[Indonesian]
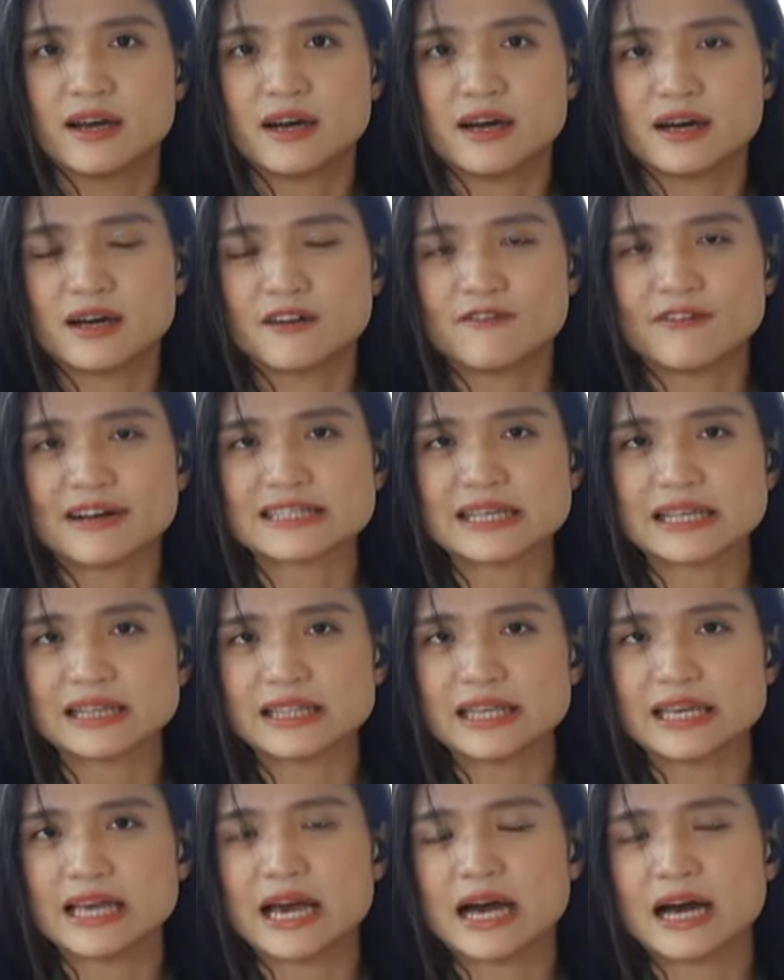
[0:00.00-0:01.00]
uh,
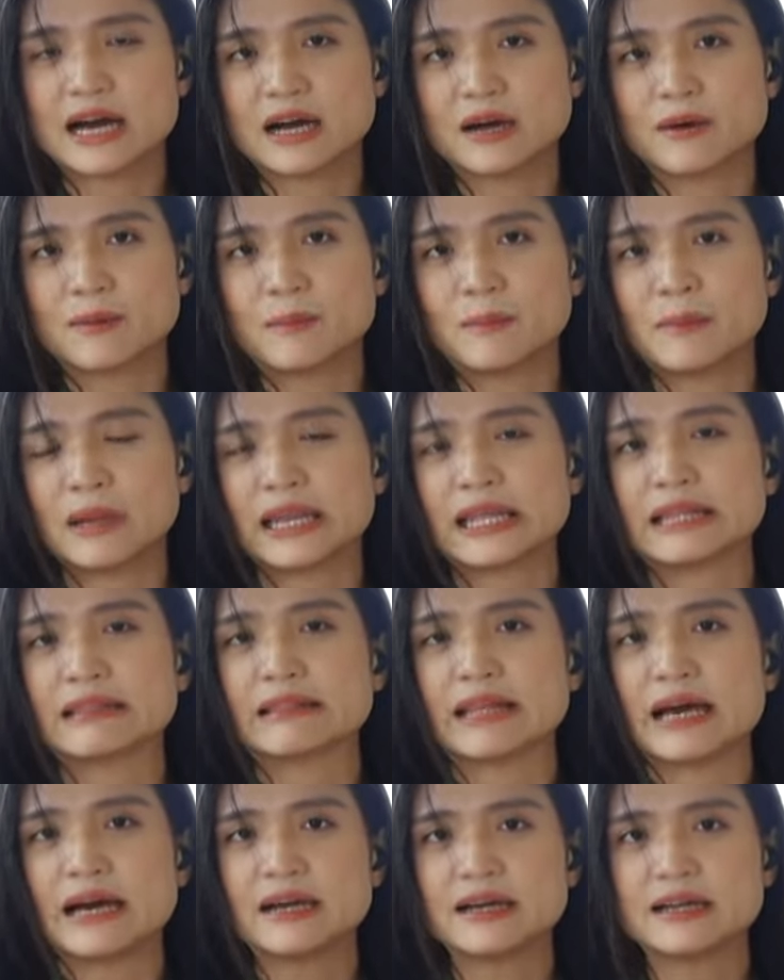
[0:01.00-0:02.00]
fasad yang
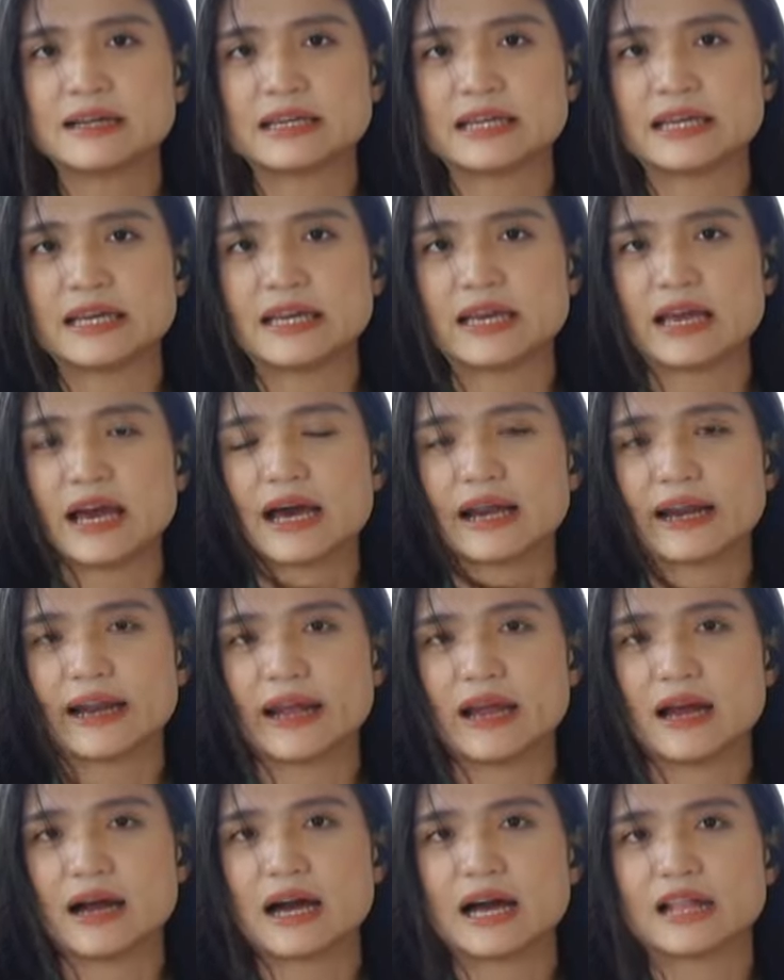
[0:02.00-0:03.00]
melintang di
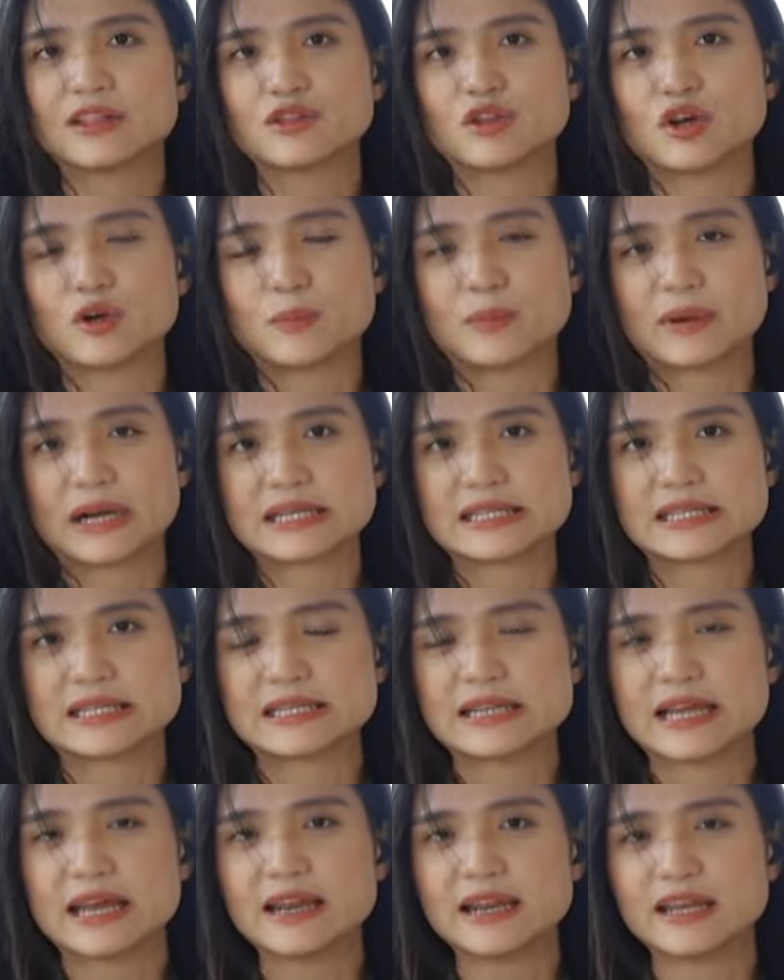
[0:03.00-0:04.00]
area kantor
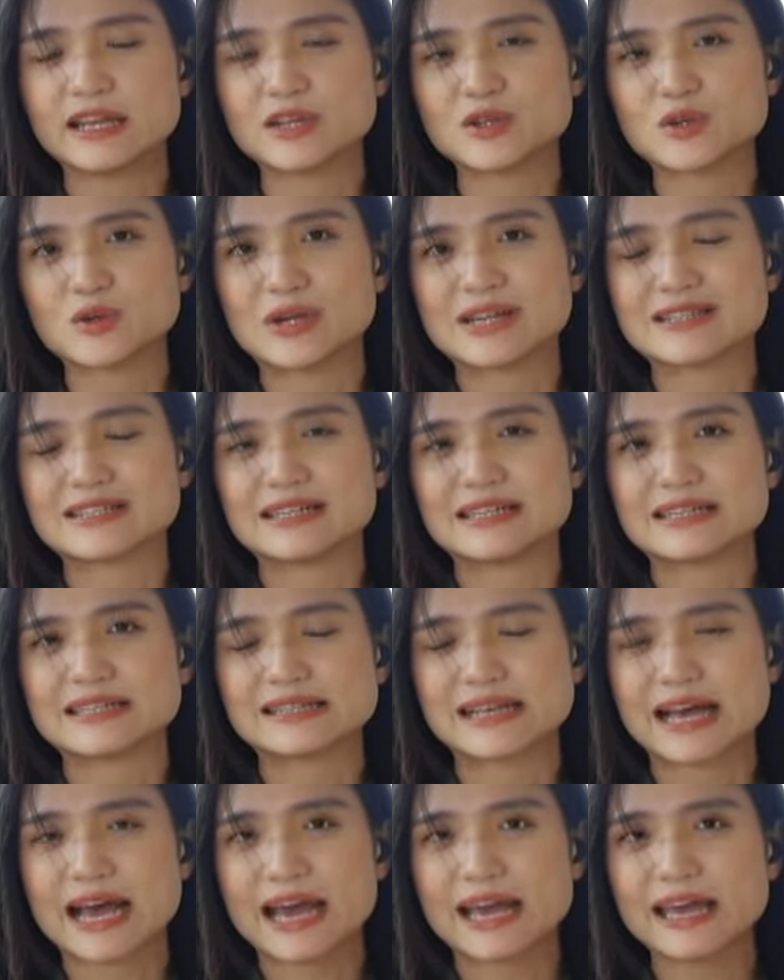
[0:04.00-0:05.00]
presiden ini sudah
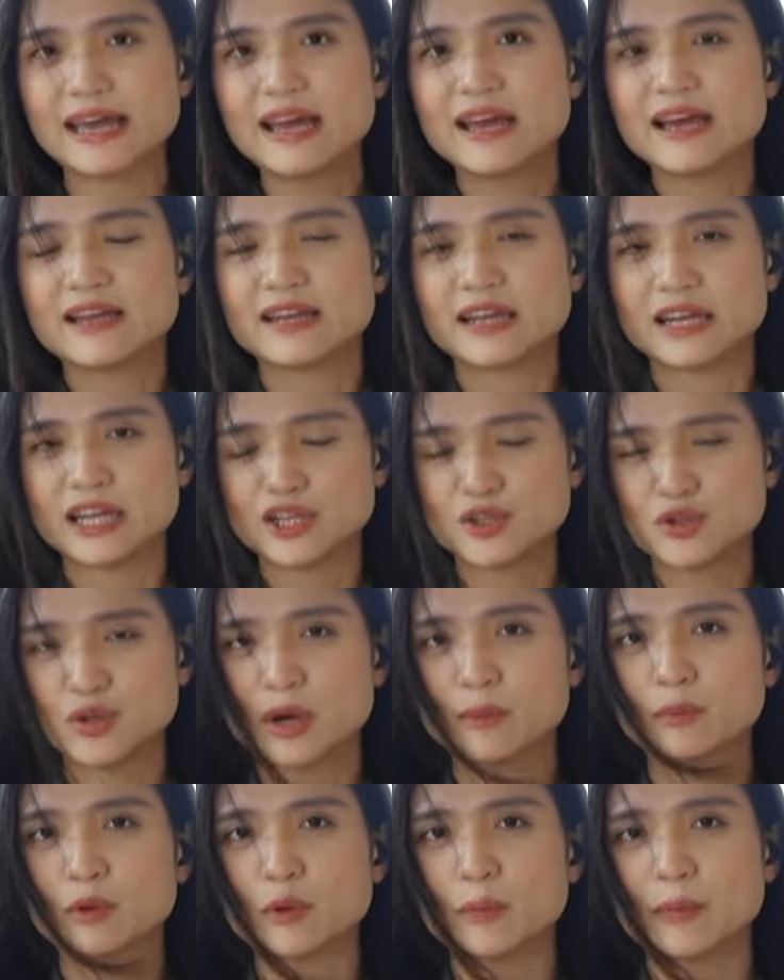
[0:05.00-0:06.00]
selesai dan ini
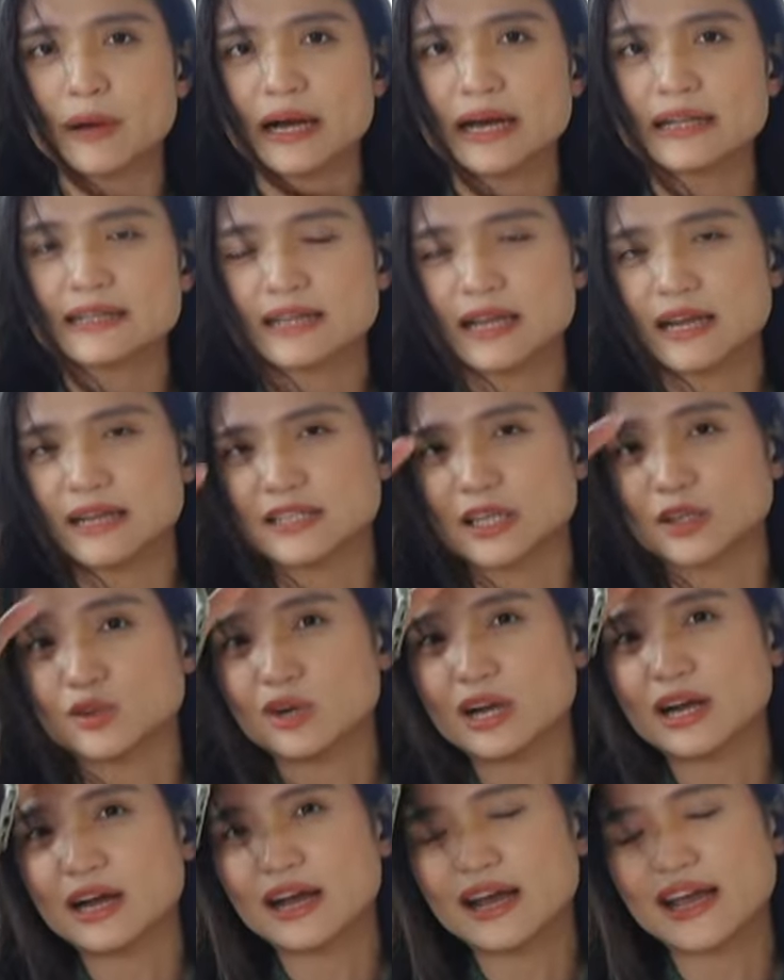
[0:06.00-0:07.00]
juga merupakan salah
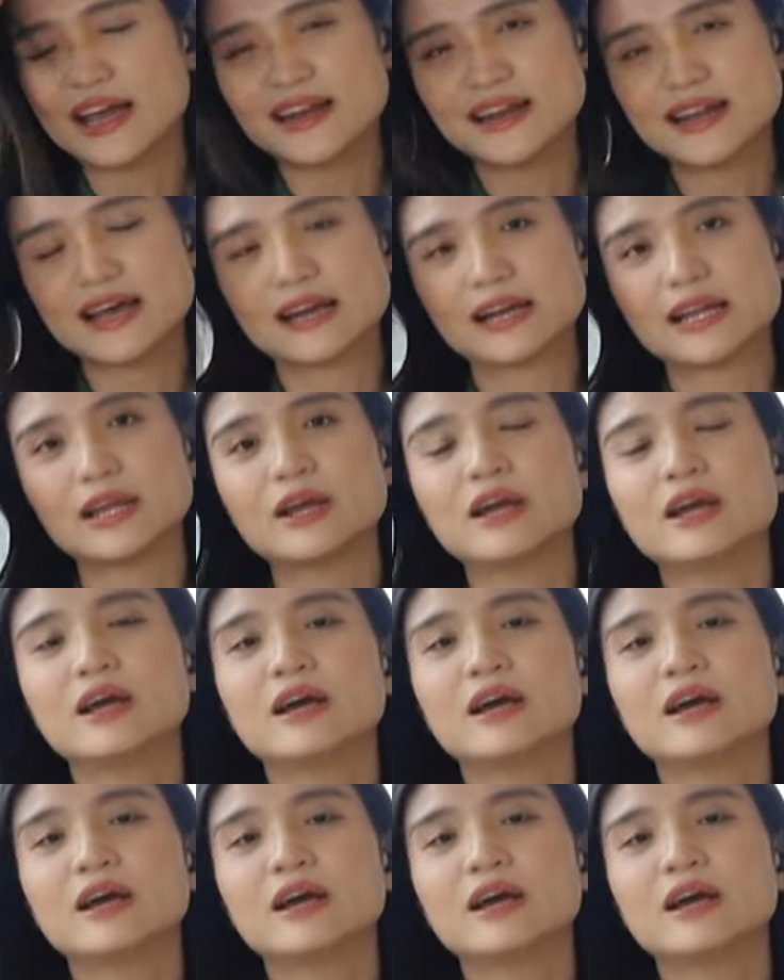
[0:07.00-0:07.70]
satu rangkaian dari